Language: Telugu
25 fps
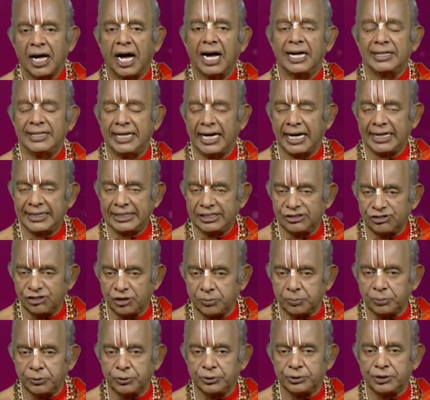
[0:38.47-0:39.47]
అని ఆయన
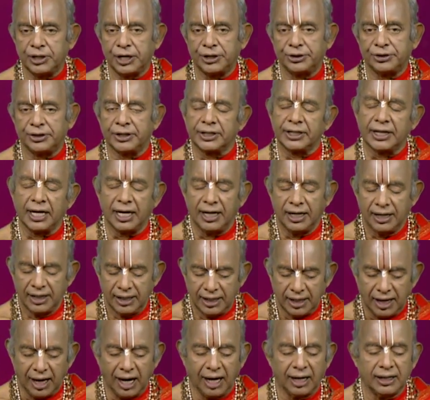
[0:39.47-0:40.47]
చెప్పుకున్నాడు కనుక
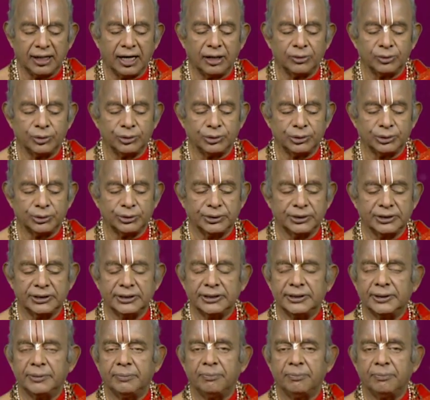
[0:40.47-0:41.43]
అలా ఉంటుంది